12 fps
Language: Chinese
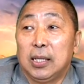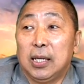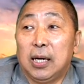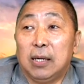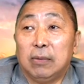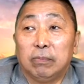
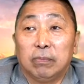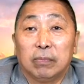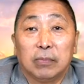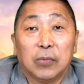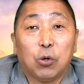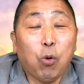那
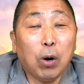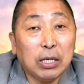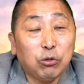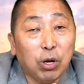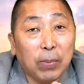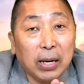挂
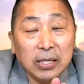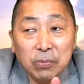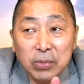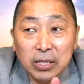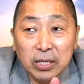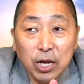在嘴巴
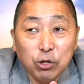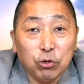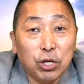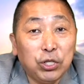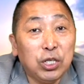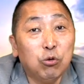上面的那
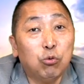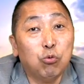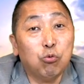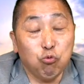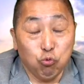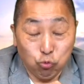种的近
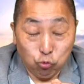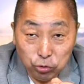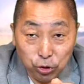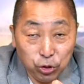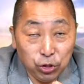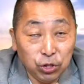乎无
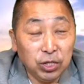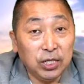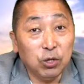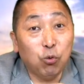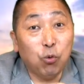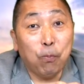知、
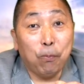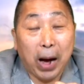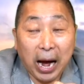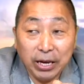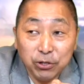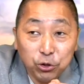近乎
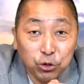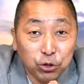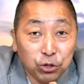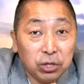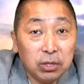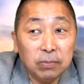白
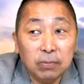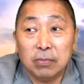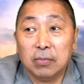痴